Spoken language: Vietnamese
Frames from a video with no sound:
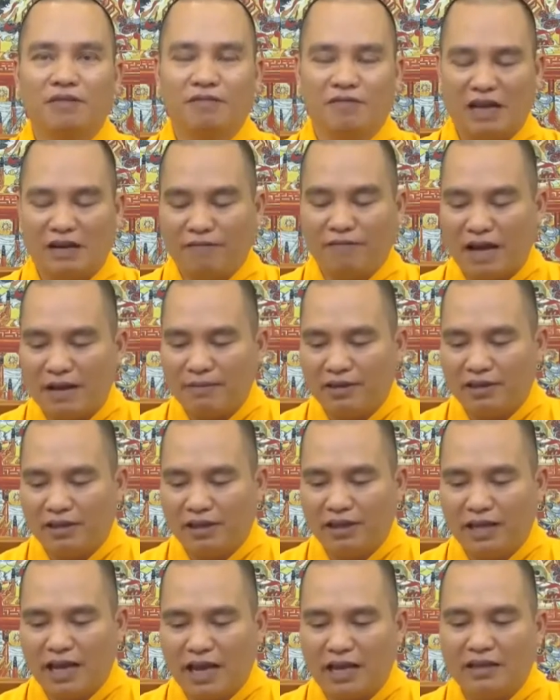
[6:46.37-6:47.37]
Vạn pháp ở
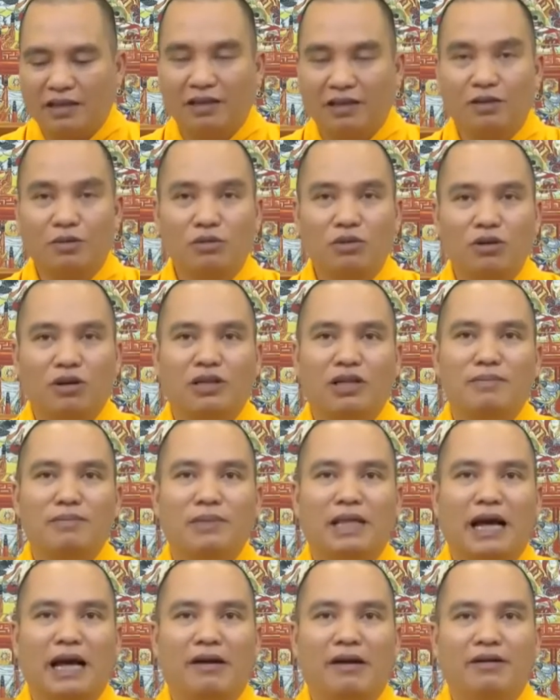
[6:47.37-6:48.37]
thế gian gì cũng do
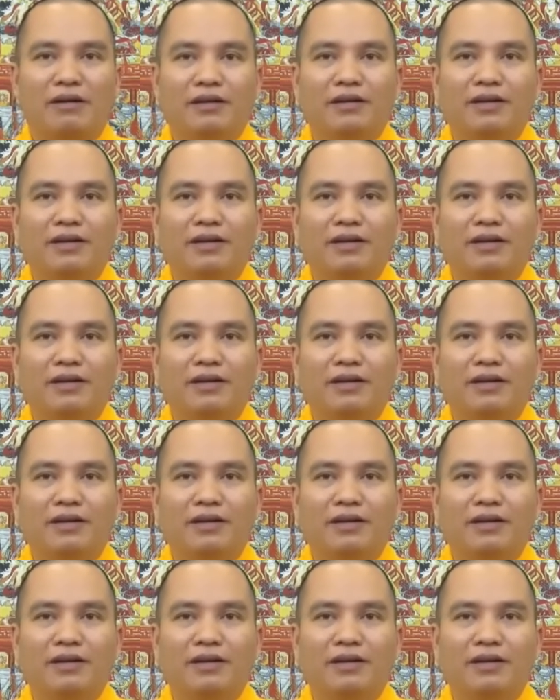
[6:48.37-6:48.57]
tâm tạo.